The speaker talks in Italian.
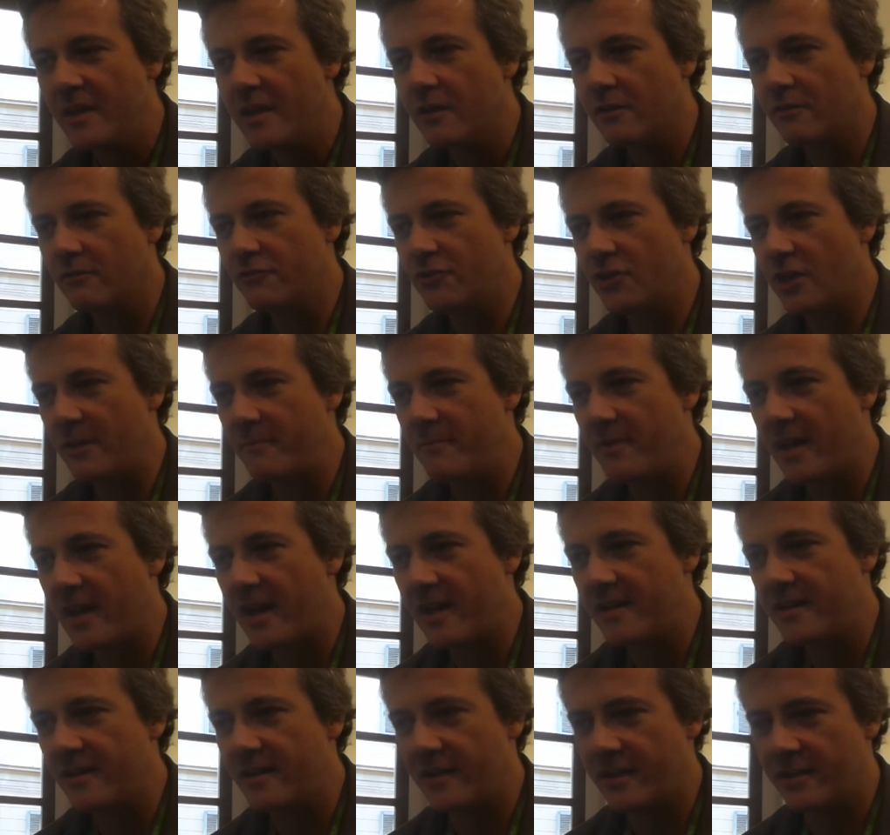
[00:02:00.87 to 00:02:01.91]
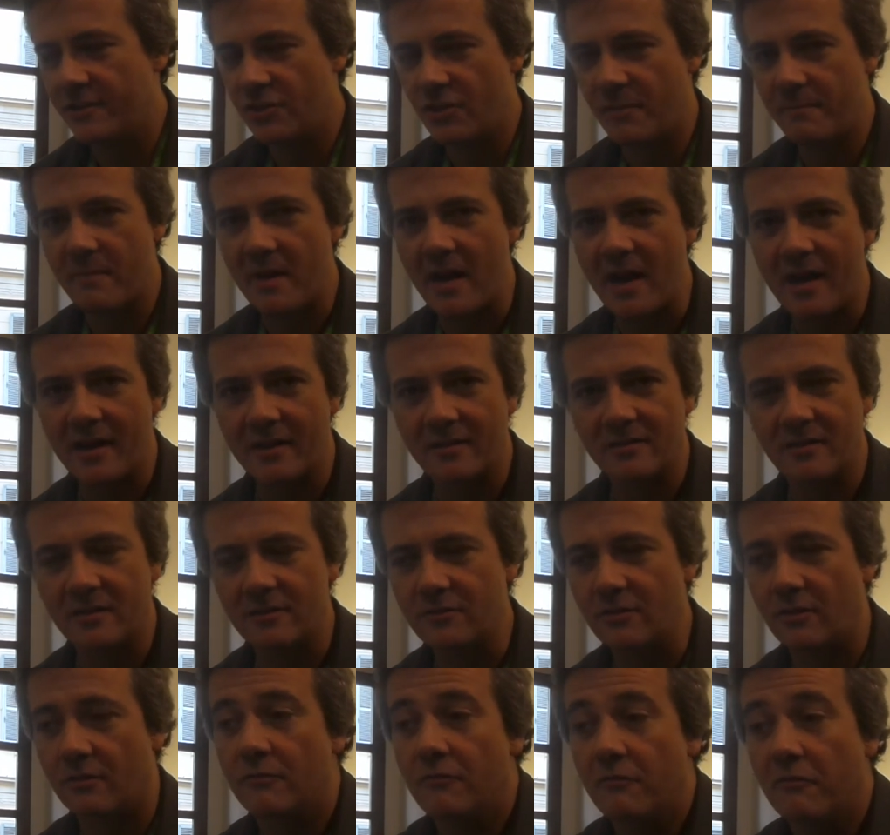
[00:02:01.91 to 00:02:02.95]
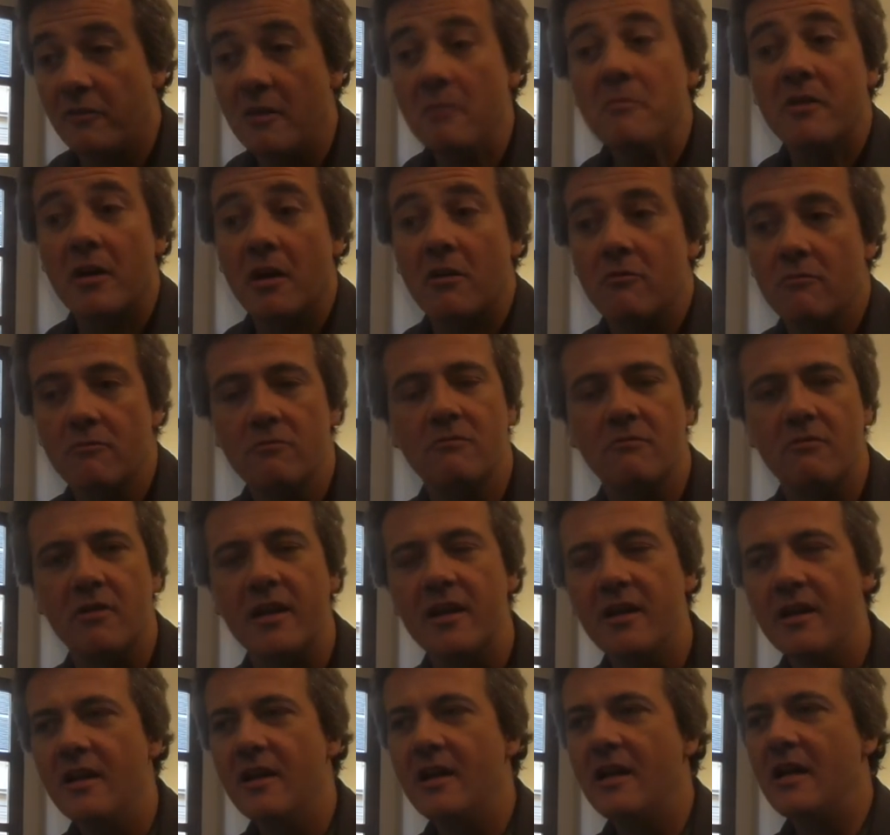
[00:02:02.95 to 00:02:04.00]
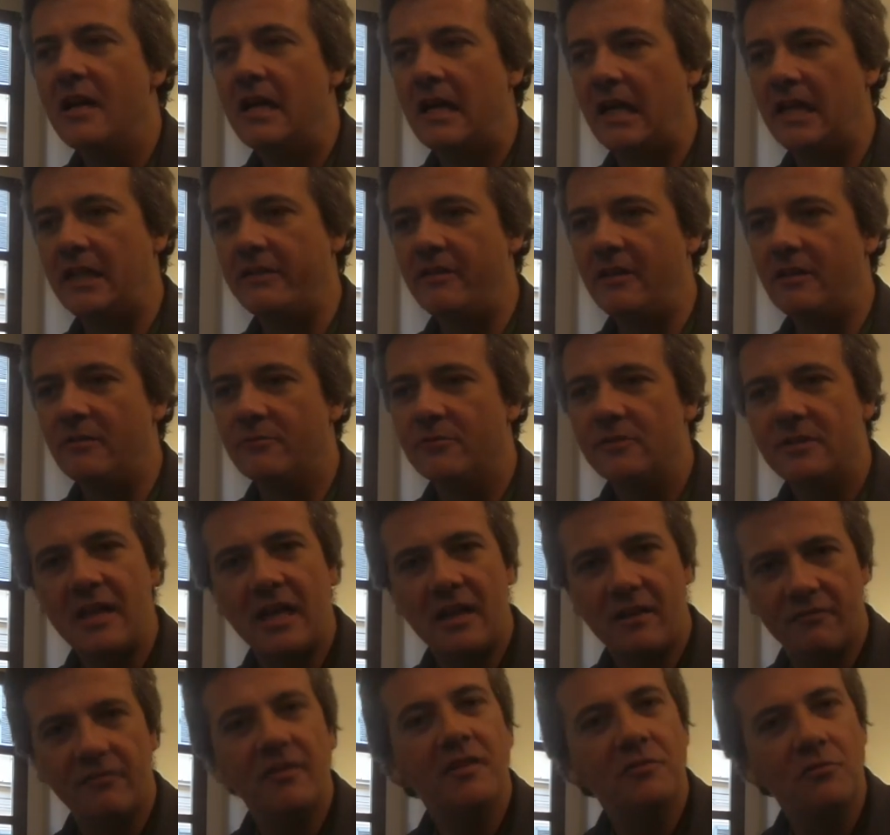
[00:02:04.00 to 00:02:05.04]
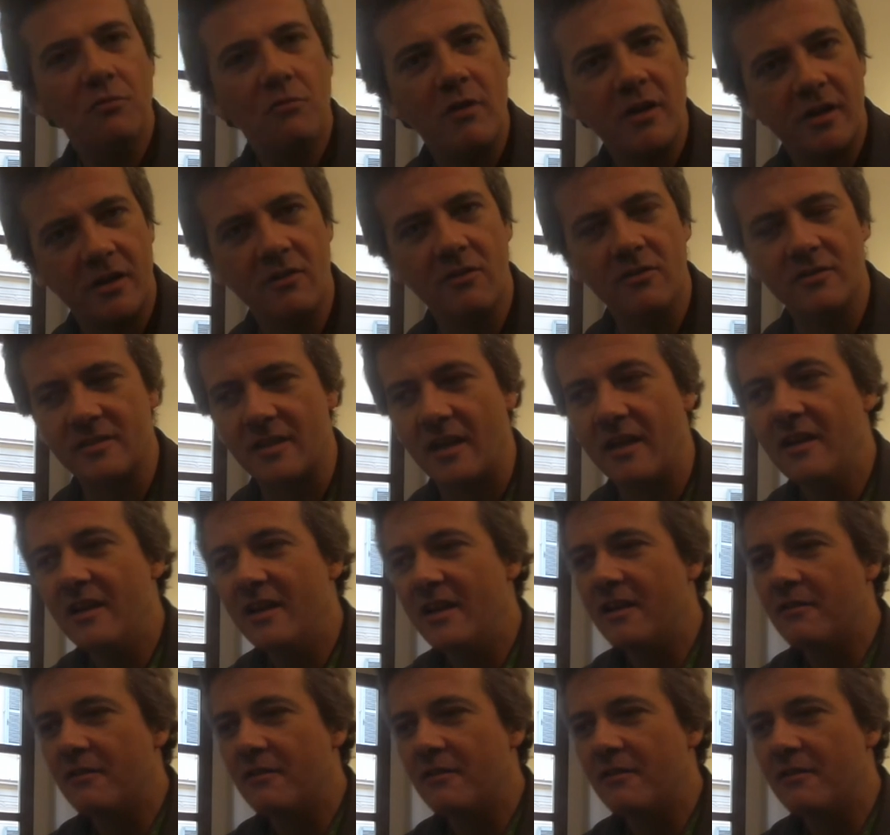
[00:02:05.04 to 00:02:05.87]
con Jeremy Renner e Gemma Arterton, un film che comunque a livello mondiale ha fatto qualcosa.